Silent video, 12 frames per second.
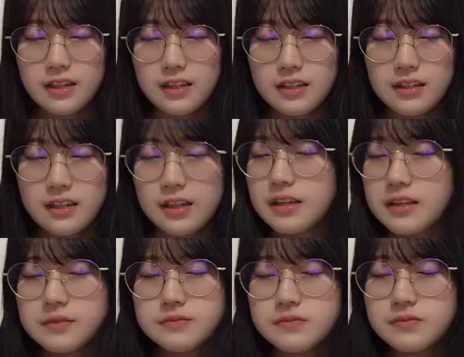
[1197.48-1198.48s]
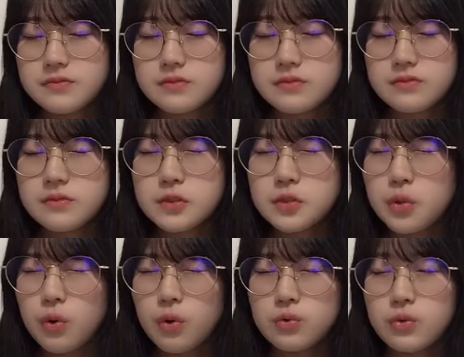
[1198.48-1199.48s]
えー、で
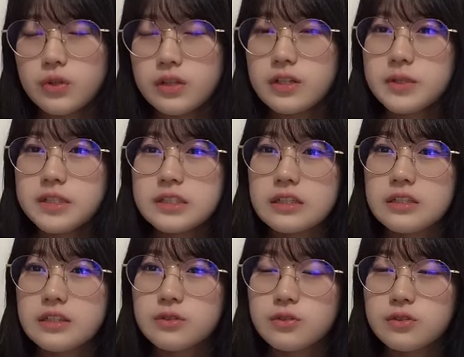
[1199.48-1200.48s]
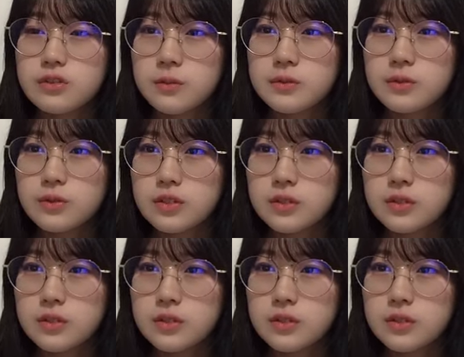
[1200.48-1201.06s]
そう驚きましたねとっ